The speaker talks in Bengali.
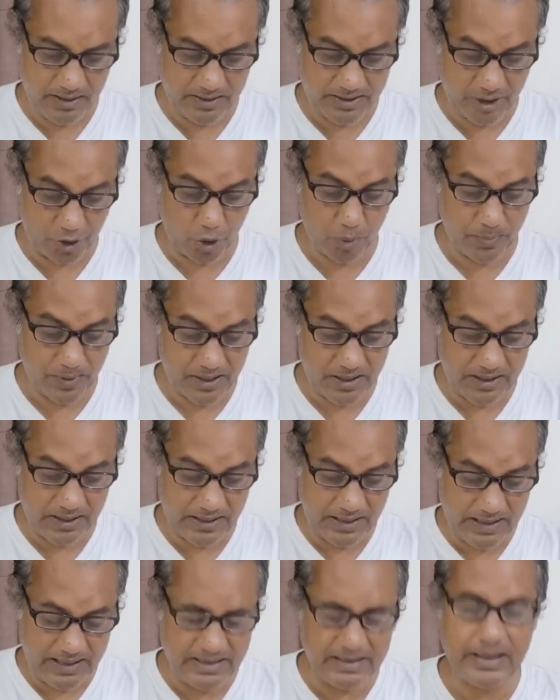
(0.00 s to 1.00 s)
জাতীয় পার্টির
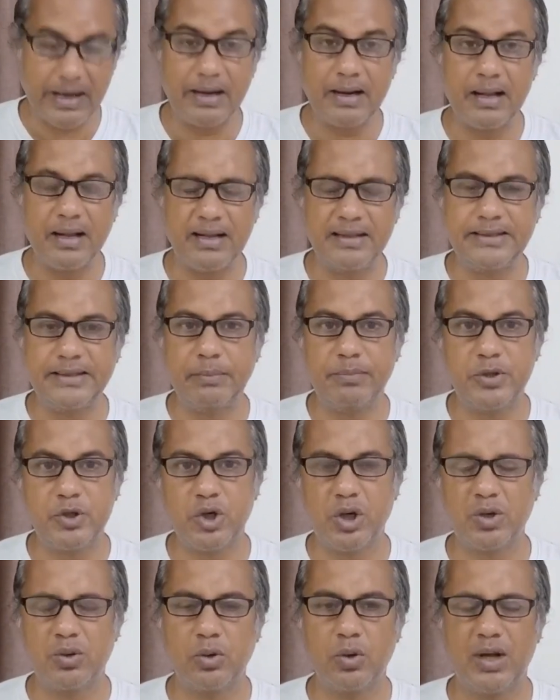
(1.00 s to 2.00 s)
ইন্টারনাল যে
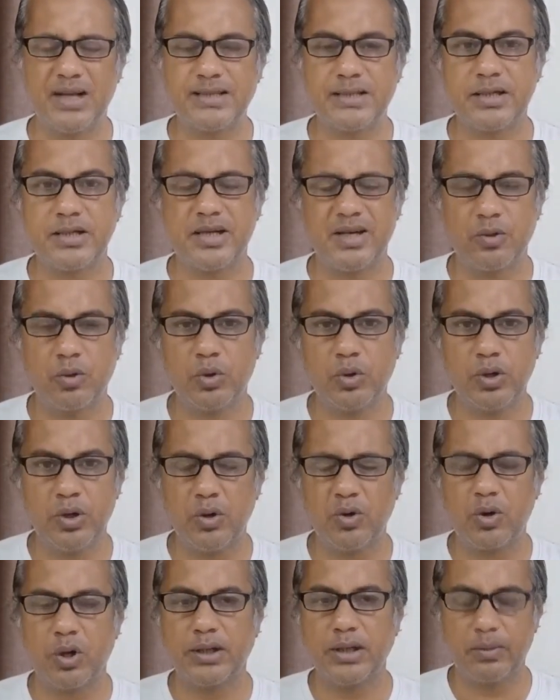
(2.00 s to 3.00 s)
বিষয়গুলো আছে সেগুলো
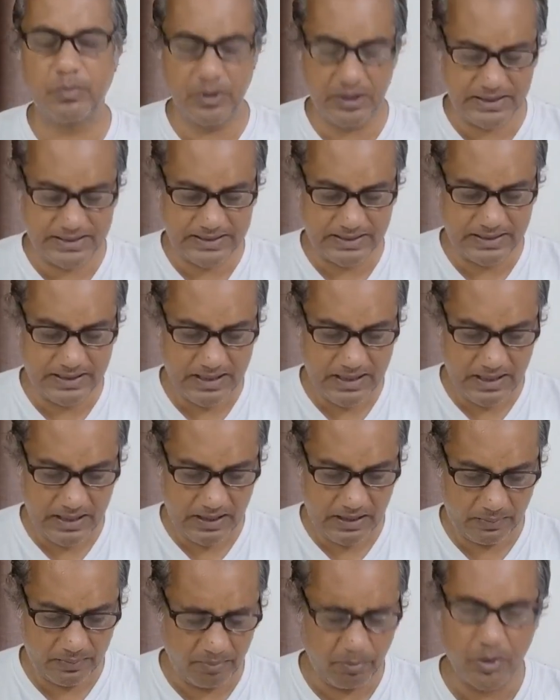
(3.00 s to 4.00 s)
নিয়েও কথা বলেছি
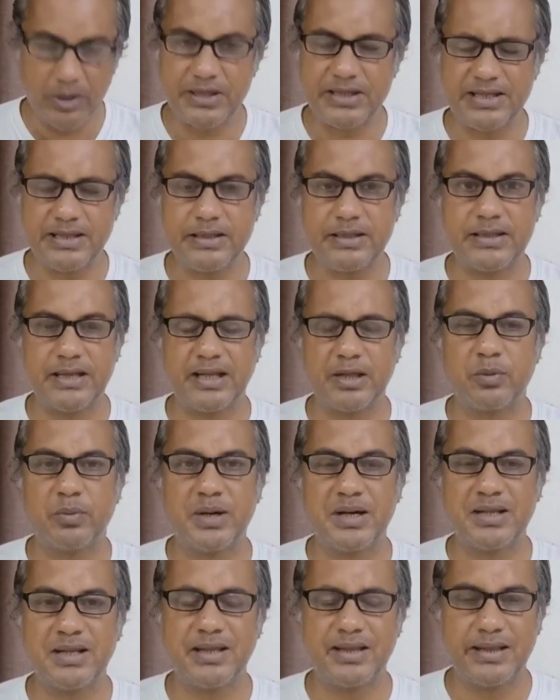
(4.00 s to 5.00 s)
আমরা বলেছি যে জাতীয়
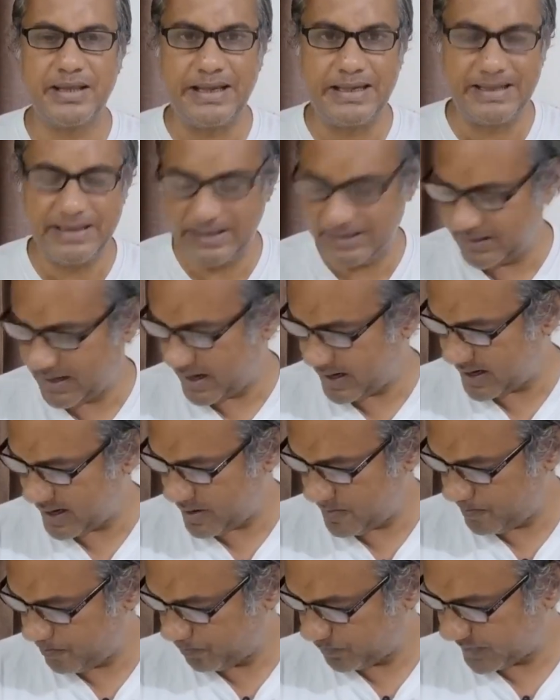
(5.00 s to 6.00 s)
পার্টিতে তিনটি ধারা
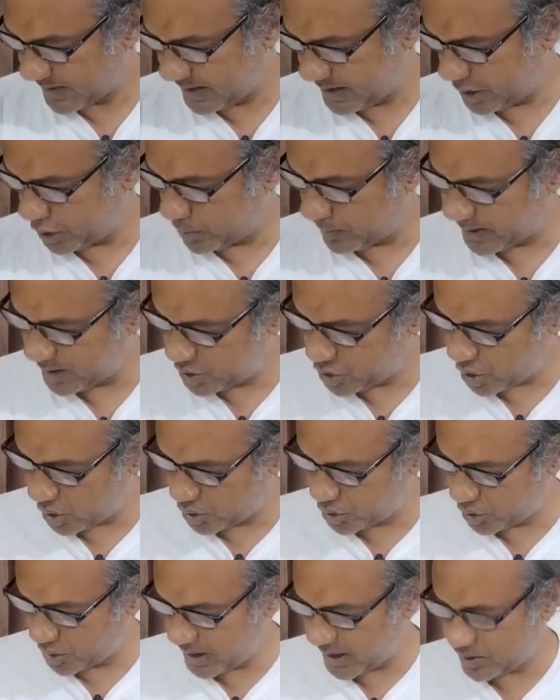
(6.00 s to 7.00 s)
জাতীয় পার্টির
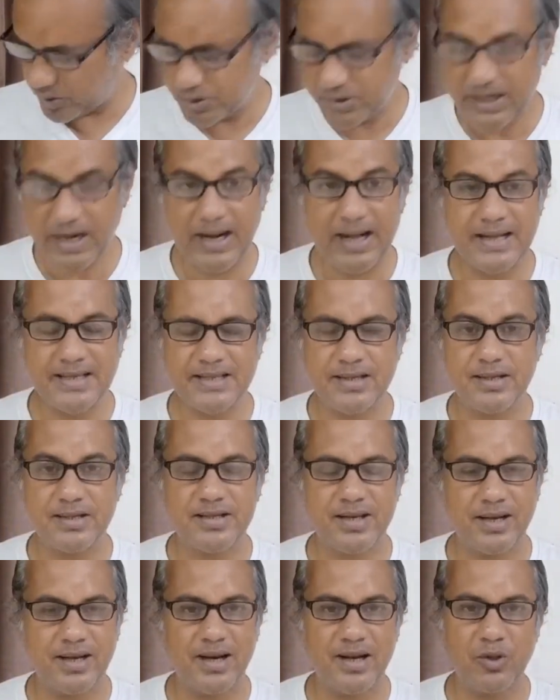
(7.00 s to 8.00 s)
সংসদে এখন যারা আছেন
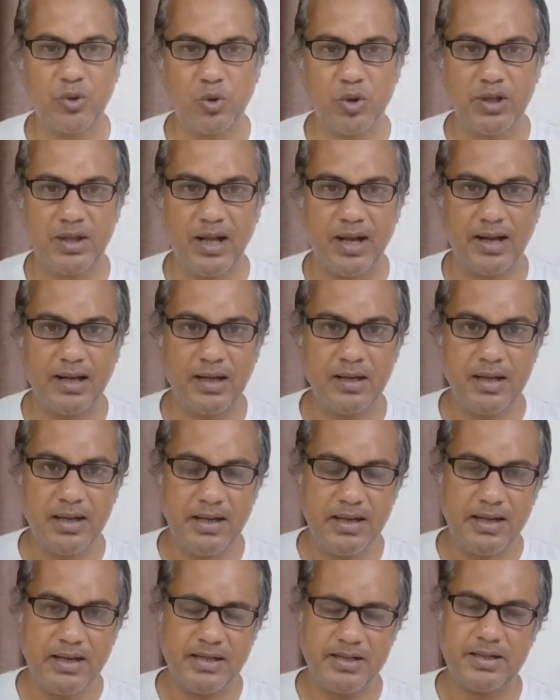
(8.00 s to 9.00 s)
সেখানে দুটি ধারা
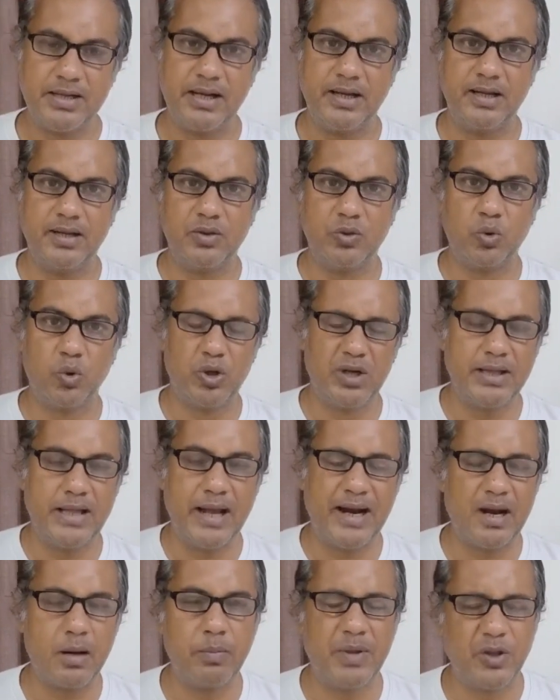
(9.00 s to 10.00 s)
সেই দুটি
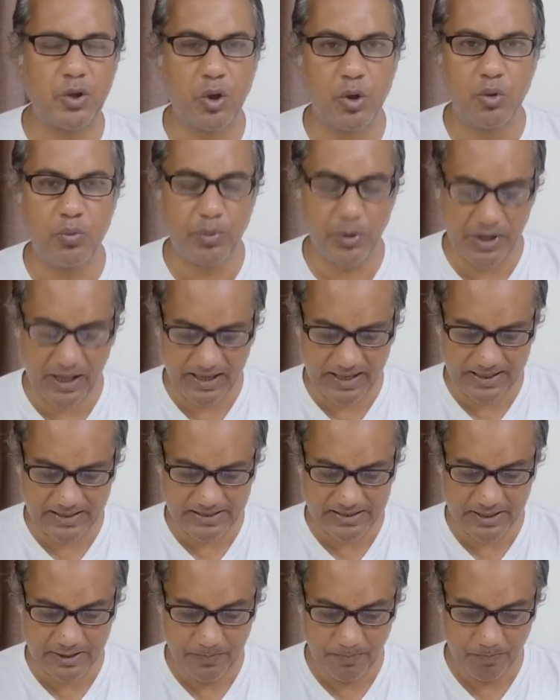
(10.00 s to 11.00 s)
ধারার ভেতরে উপধারা
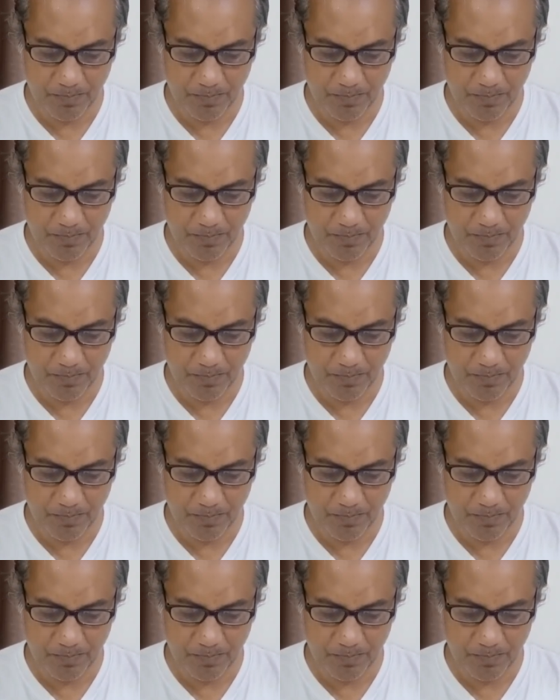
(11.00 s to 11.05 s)
আছে